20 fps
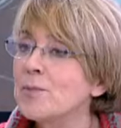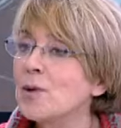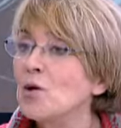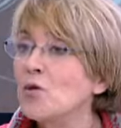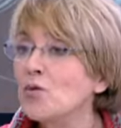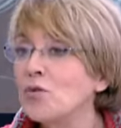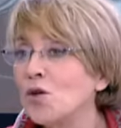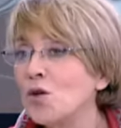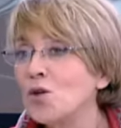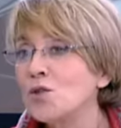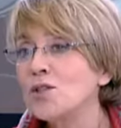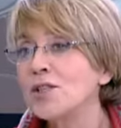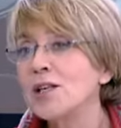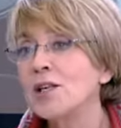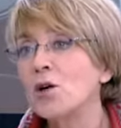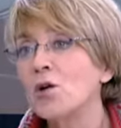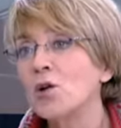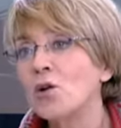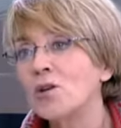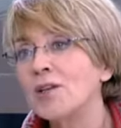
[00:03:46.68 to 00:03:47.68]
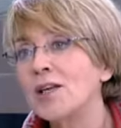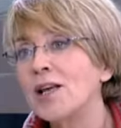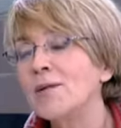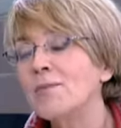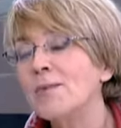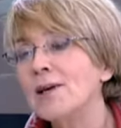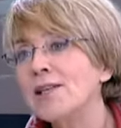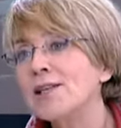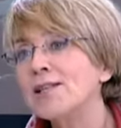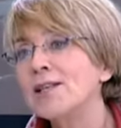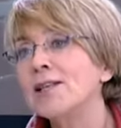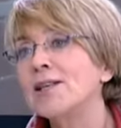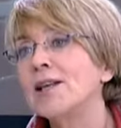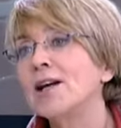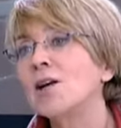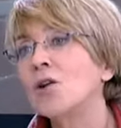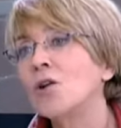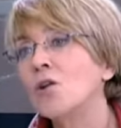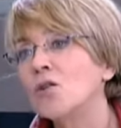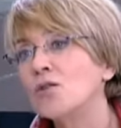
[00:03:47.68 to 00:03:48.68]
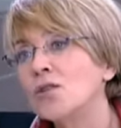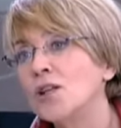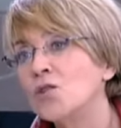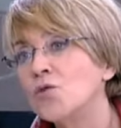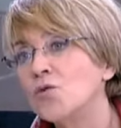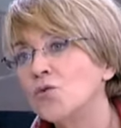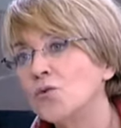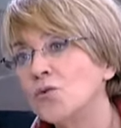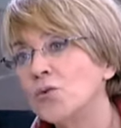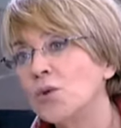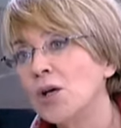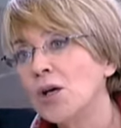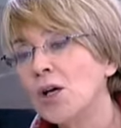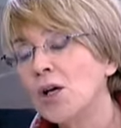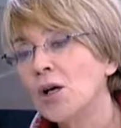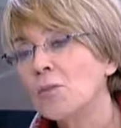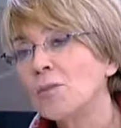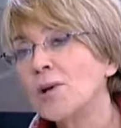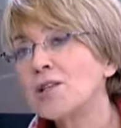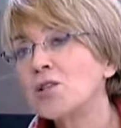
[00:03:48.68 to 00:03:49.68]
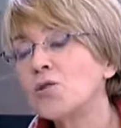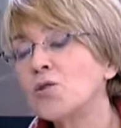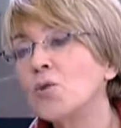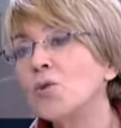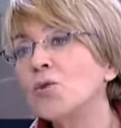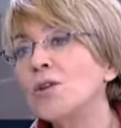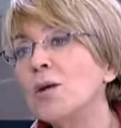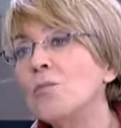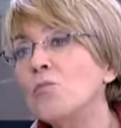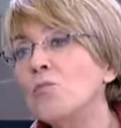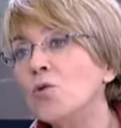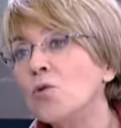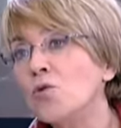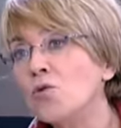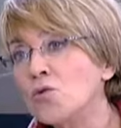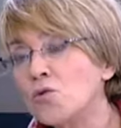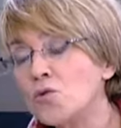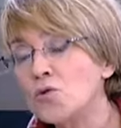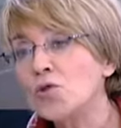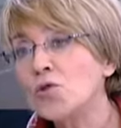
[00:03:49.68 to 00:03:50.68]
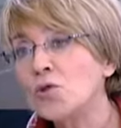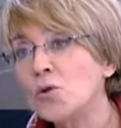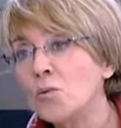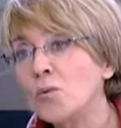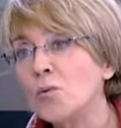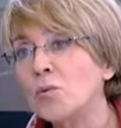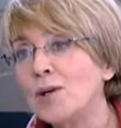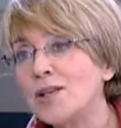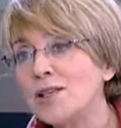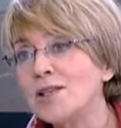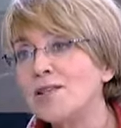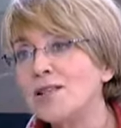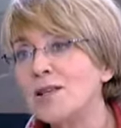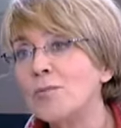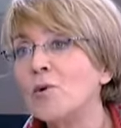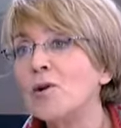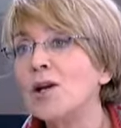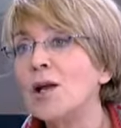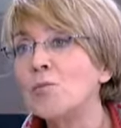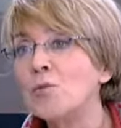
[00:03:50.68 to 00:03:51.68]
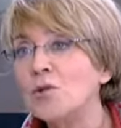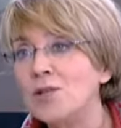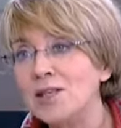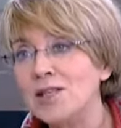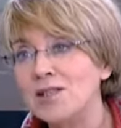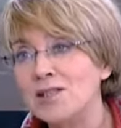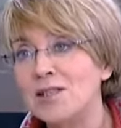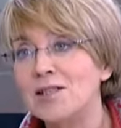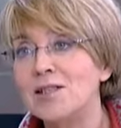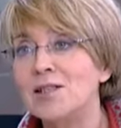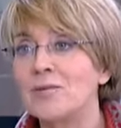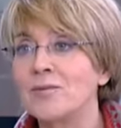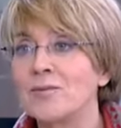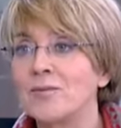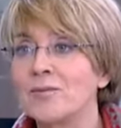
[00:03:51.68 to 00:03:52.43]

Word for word: France, alors qu'en Allemagne, c'est un grand atout, parce qu'on aime beaucoup justement précisément la modestie.